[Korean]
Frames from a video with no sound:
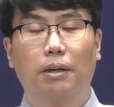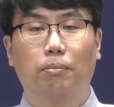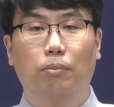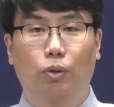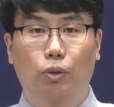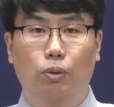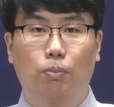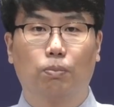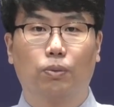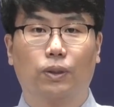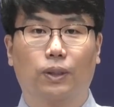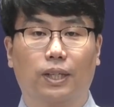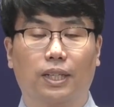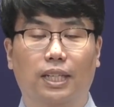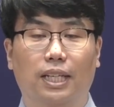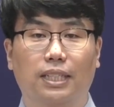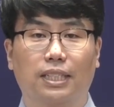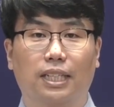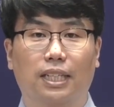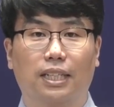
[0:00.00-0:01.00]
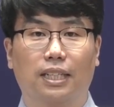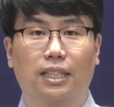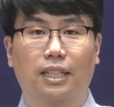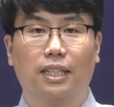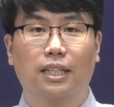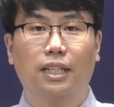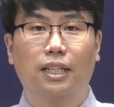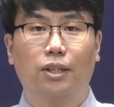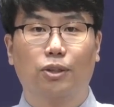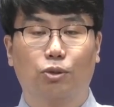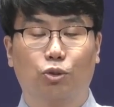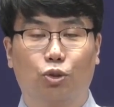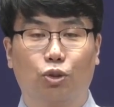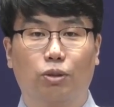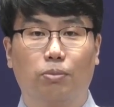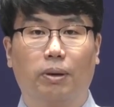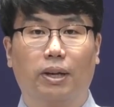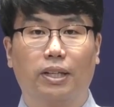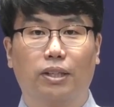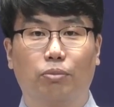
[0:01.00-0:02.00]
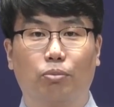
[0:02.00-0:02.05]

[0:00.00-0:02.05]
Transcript: 모든 분들이 되시기를 주님의